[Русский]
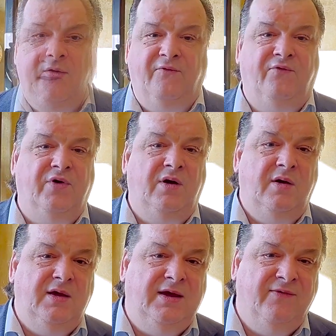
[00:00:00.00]

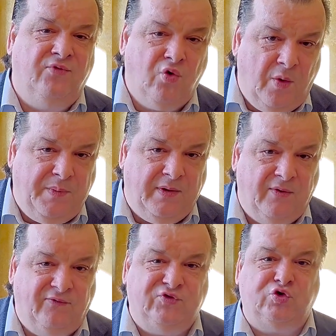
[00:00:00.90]
В Европе
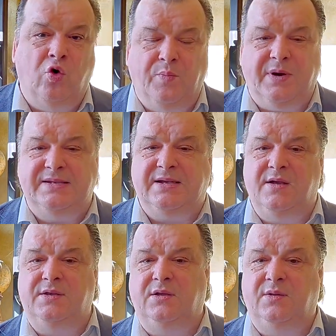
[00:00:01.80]
все
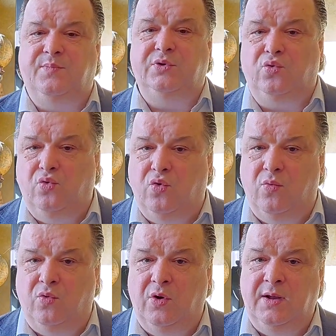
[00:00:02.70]
происходило
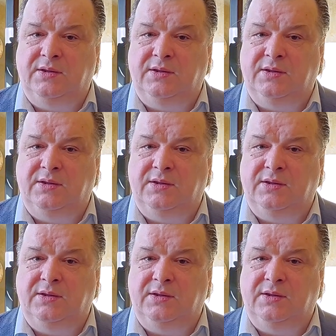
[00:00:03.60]
по-другому.